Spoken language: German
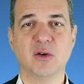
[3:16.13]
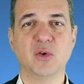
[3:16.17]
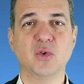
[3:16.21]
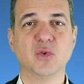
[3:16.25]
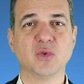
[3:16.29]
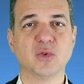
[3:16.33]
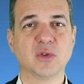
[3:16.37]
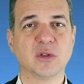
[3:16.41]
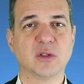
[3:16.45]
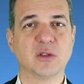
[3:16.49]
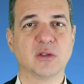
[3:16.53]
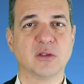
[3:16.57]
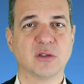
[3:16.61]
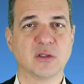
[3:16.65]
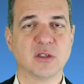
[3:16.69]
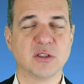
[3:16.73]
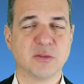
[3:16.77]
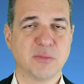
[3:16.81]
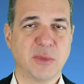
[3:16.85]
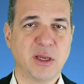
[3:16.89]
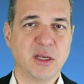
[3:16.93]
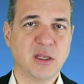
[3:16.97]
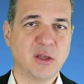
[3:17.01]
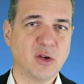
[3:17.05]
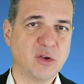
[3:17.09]
und das
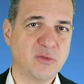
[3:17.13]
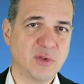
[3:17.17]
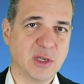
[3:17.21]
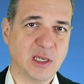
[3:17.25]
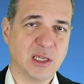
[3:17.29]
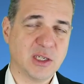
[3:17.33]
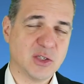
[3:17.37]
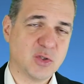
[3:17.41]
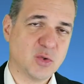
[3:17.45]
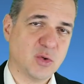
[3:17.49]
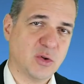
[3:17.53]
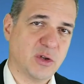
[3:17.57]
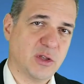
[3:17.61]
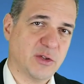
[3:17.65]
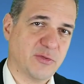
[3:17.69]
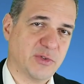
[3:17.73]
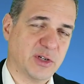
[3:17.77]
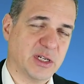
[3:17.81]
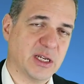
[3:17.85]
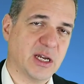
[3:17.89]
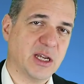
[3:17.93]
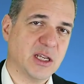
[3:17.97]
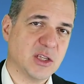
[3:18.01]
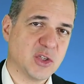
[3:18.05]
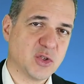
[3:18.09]
meine ich auch wirklich so in der
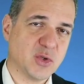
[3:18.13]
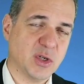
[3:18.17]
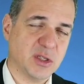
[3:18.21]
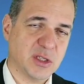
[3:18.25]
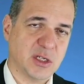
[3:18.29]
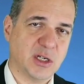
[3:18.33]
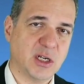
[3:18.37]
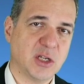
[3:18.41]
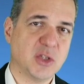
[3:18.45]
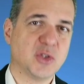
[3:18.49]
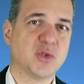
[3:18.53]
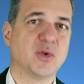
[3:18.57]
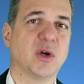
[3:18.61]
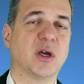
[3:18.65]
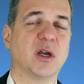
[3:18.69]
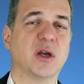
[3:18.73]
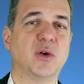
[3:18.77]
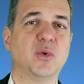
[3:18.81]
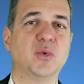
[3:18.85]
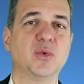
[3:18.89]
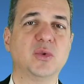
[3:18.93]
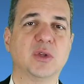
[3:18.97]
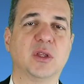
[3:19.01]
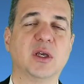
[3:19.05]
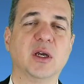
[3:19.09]
Vergangenheit, Sorten rein entsorgen
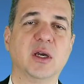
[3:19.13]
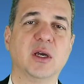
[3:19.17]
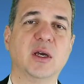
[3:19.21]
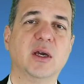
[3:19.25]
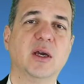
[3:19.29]
und,